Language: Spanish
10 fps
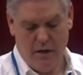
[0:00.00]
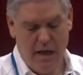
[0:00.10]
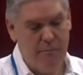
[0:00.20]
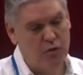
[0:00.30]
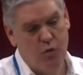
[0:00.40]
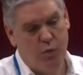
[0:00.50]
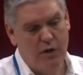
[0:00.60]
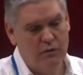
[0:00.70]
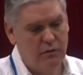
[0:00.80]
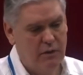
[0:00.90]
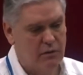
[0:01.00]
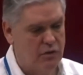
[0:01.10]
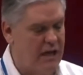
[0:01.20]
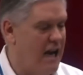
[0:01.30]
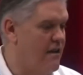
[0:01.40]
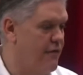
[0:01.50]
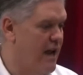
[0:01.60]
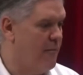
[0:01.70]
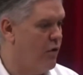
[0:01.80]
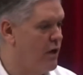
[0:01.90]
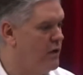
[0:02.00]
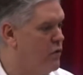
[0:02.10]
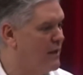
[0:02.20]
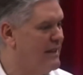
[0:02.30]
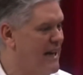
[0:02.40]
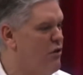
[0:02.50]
y, por supuesto, entonces calificamos que no han